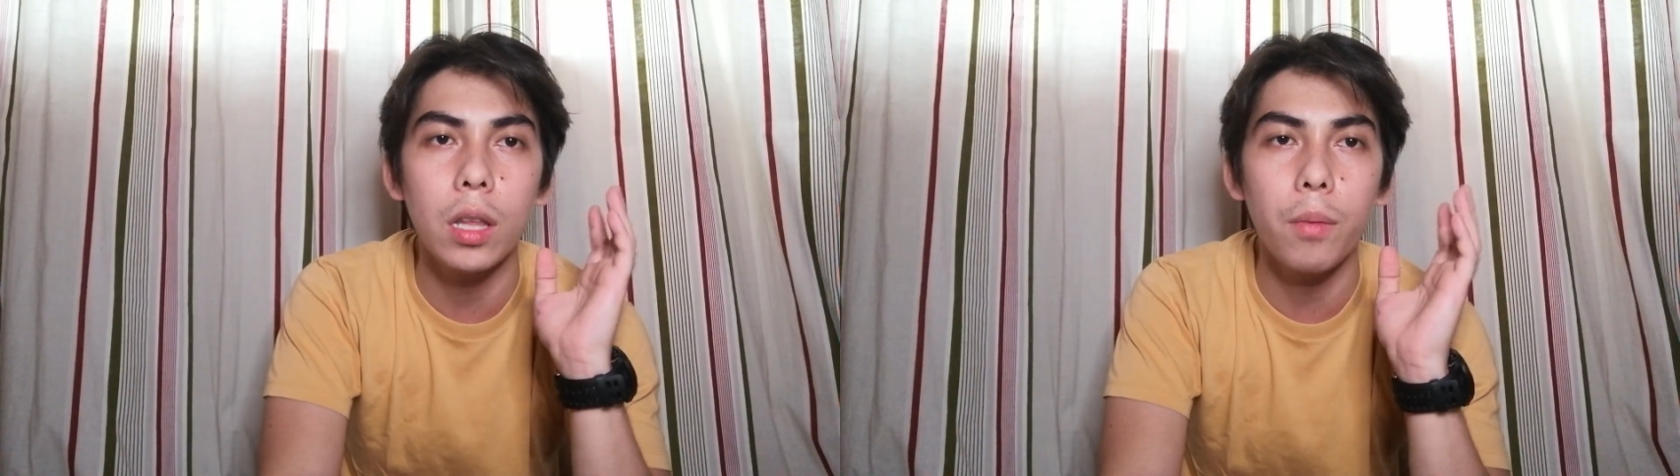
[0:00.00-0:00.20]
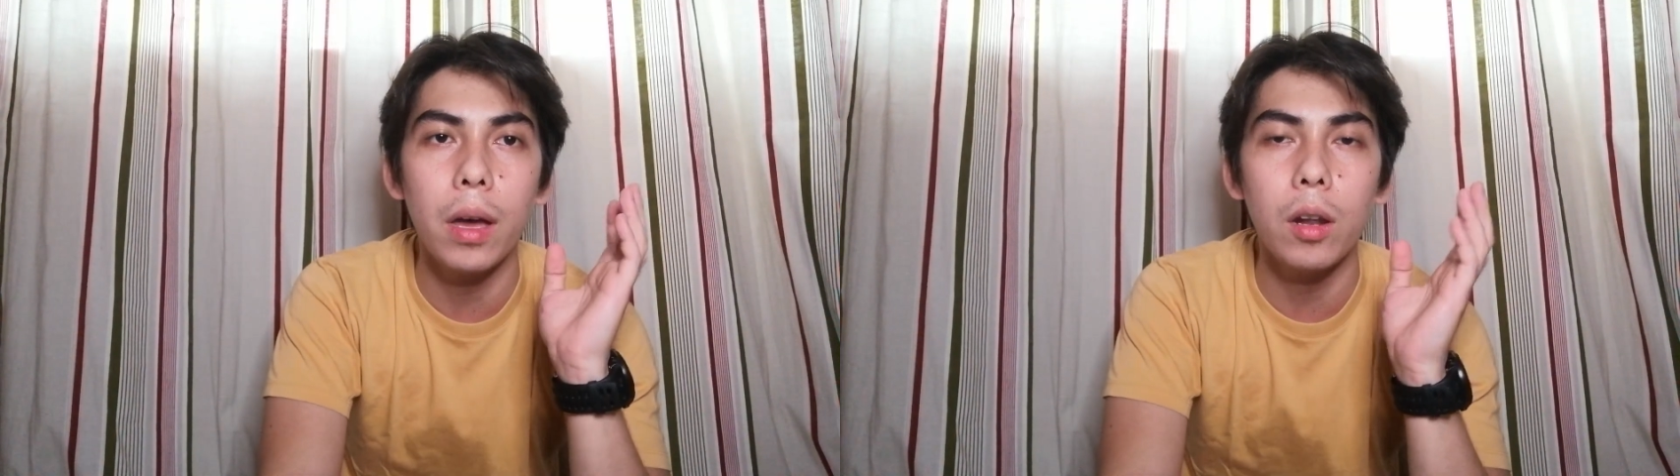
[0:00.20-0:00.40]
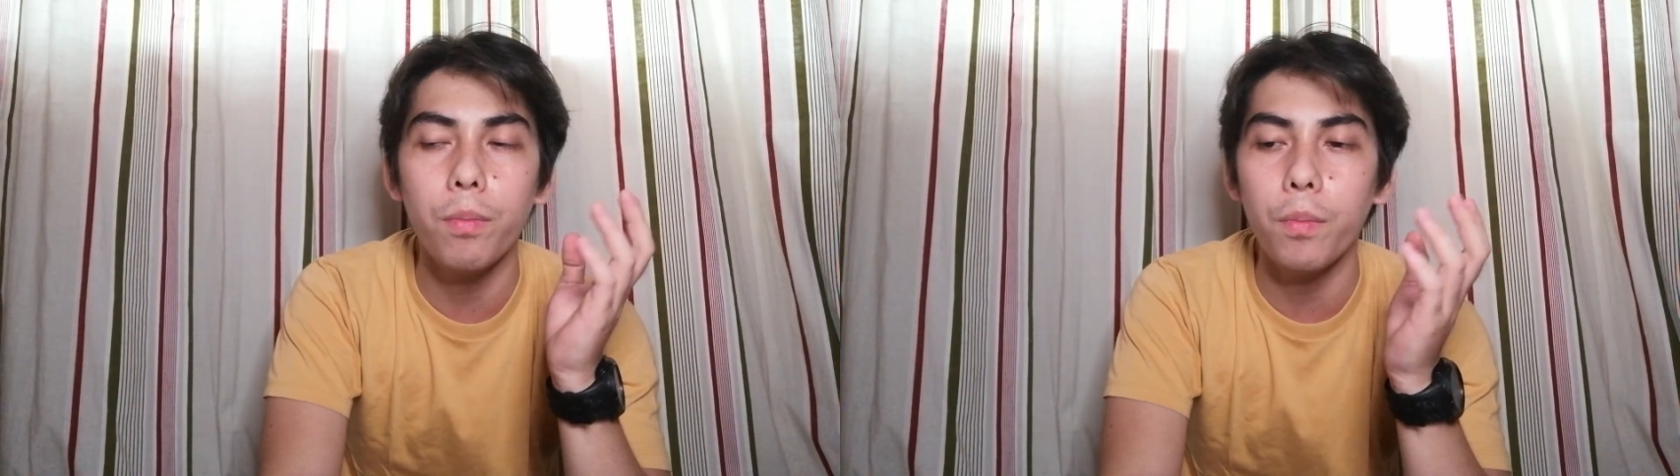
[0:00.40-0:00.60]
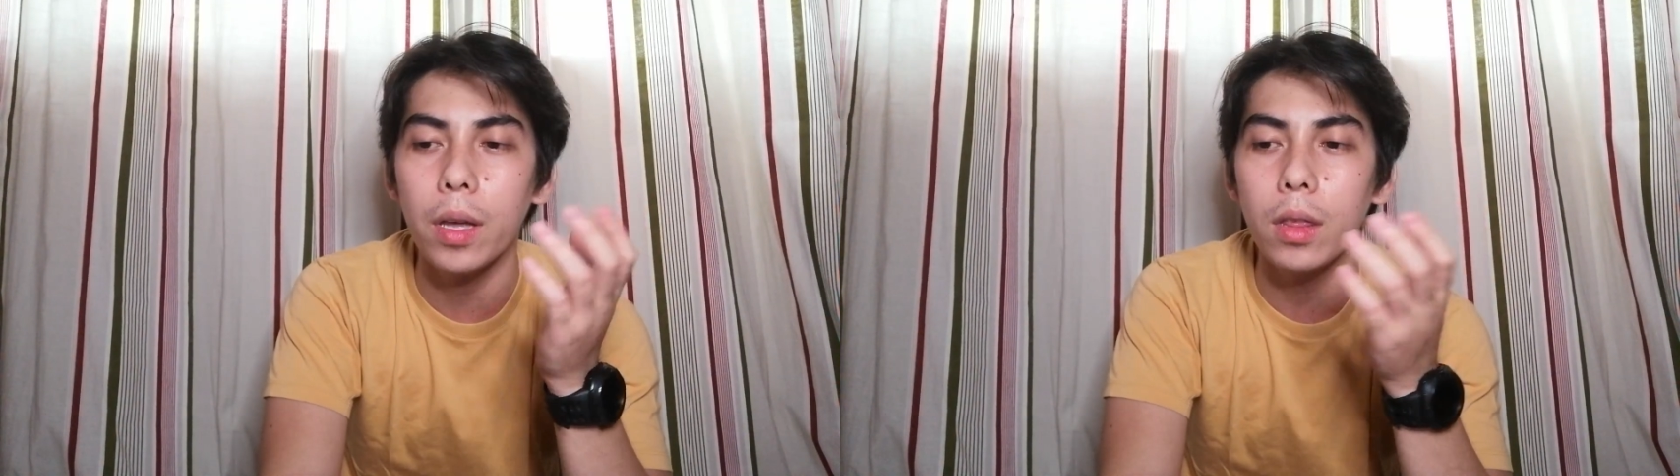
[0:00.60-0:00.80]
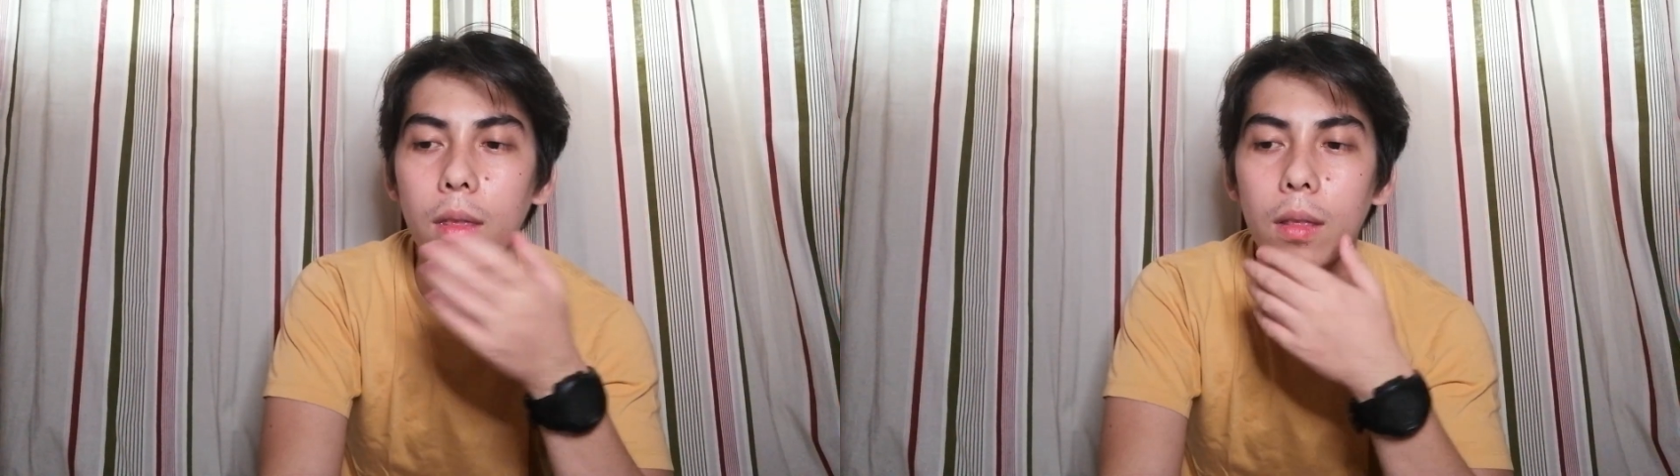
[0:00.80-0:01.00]

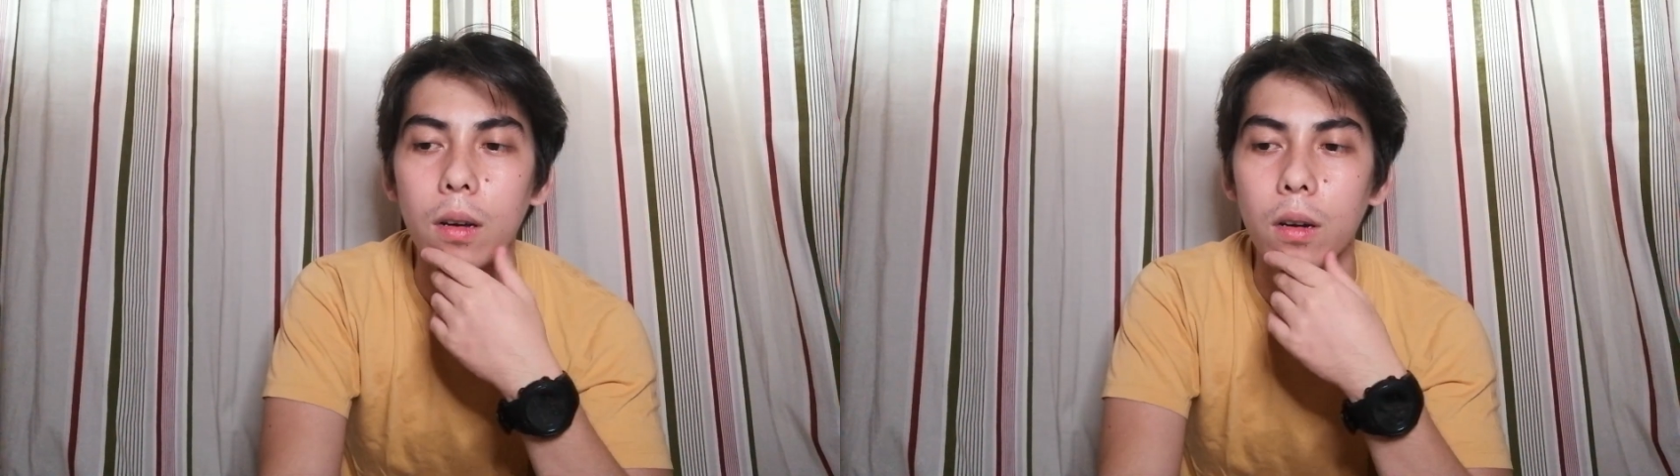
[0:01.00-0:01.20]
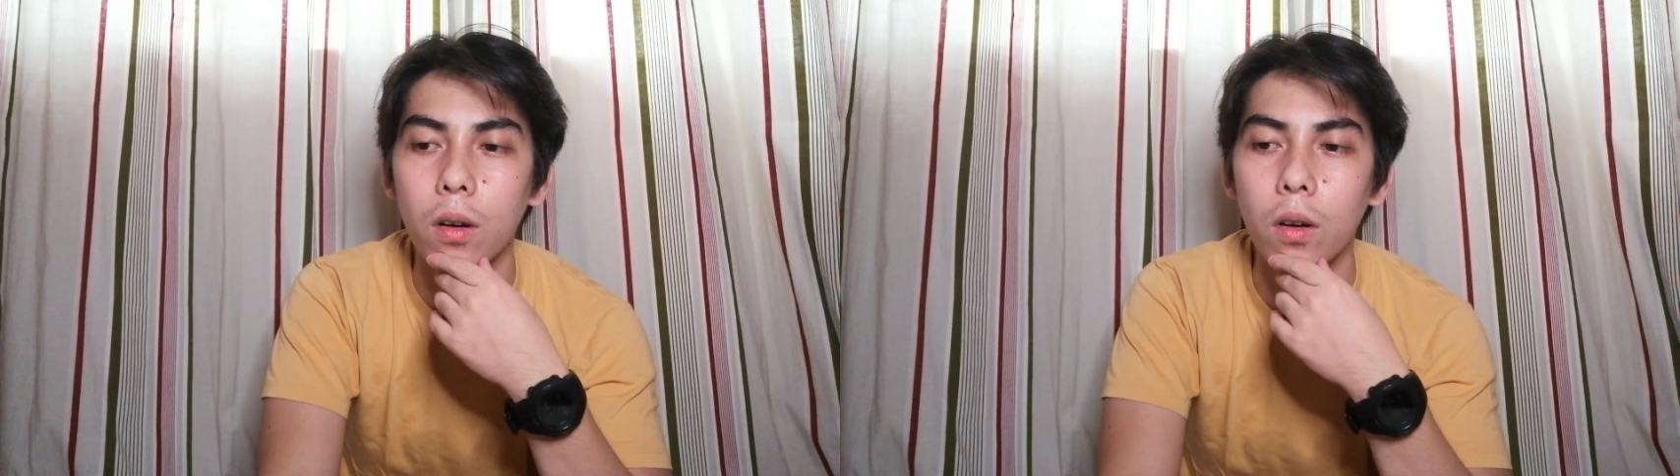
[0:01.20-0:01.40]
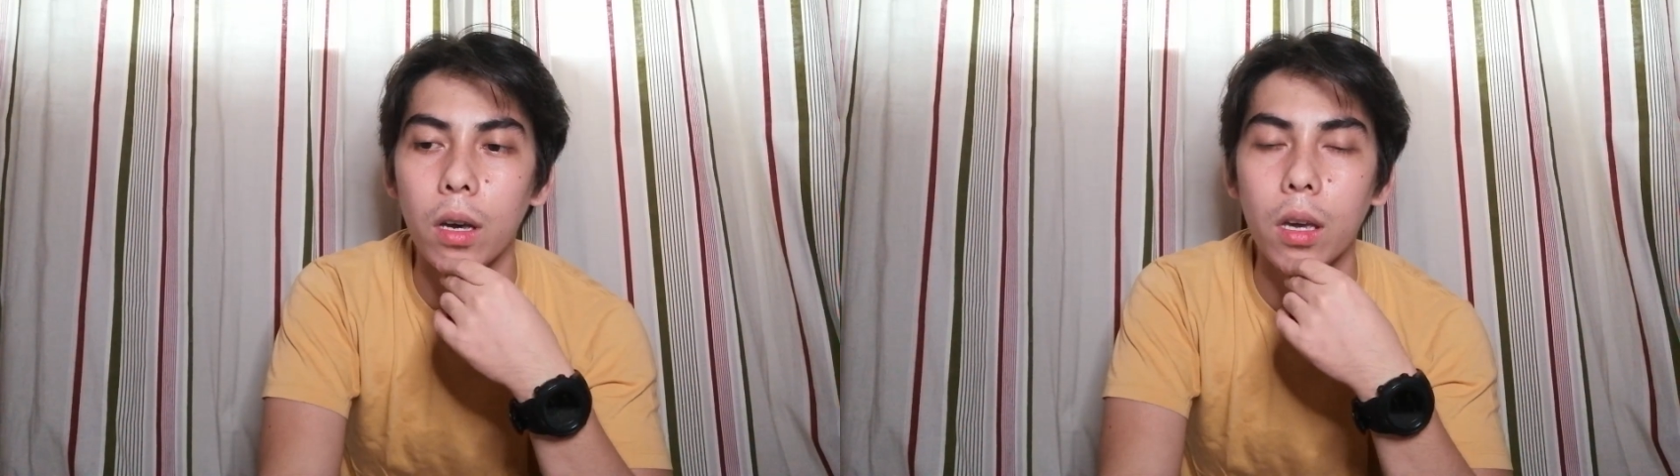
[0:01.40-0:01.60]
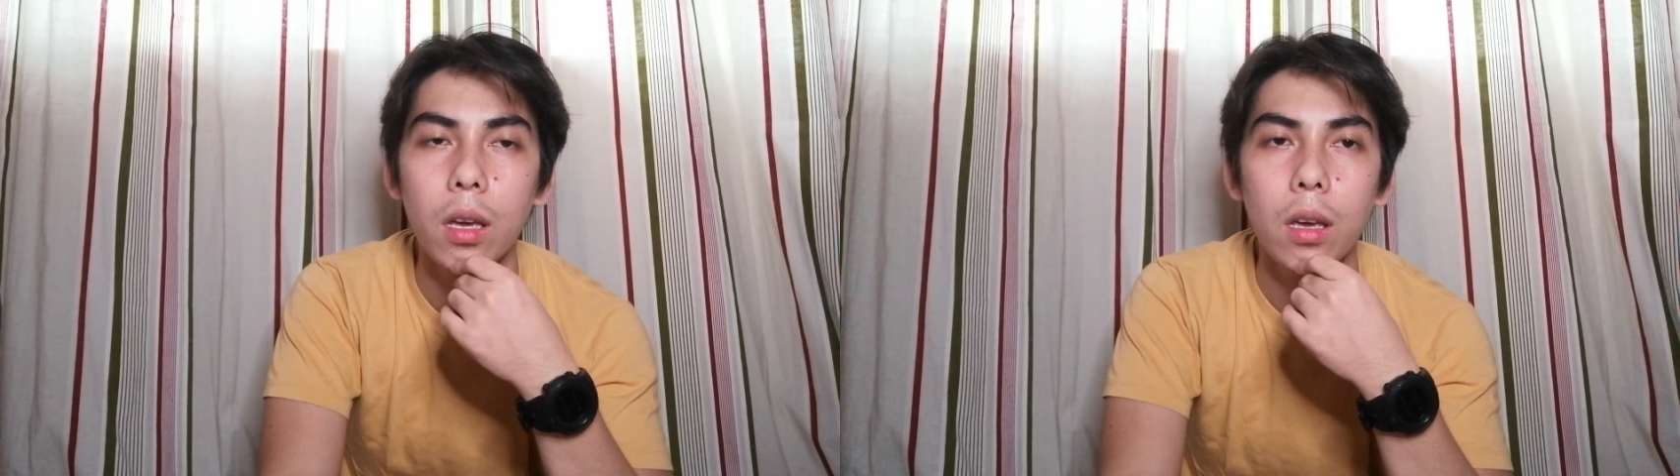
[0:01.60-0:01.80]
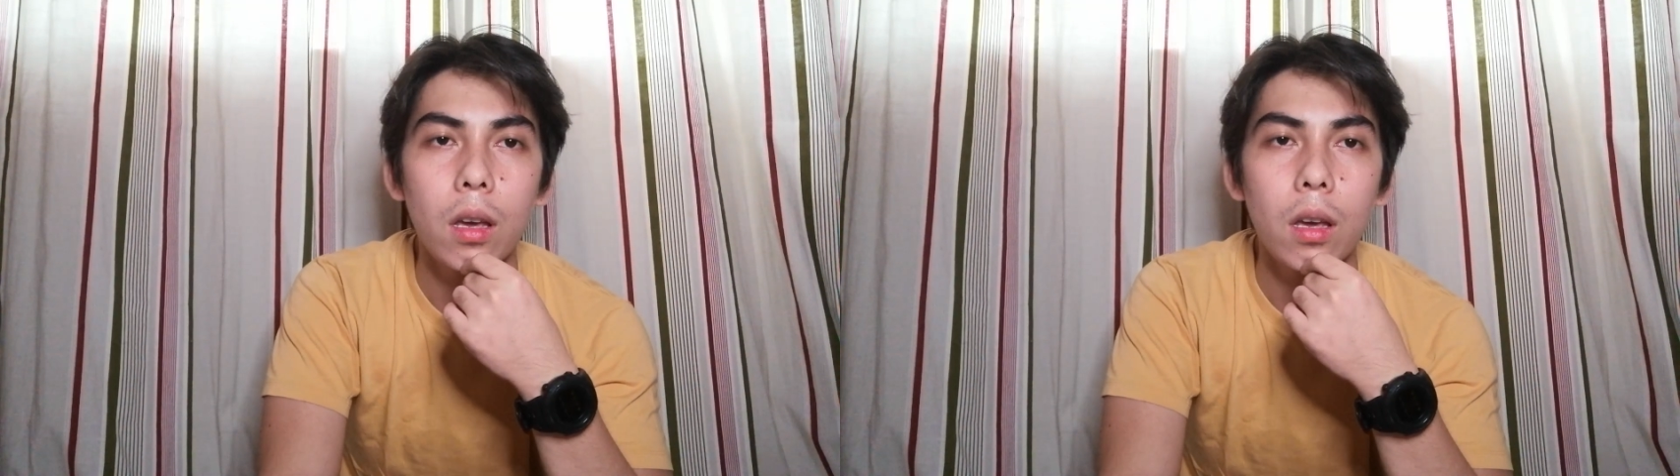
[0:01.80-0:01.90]
development, okay,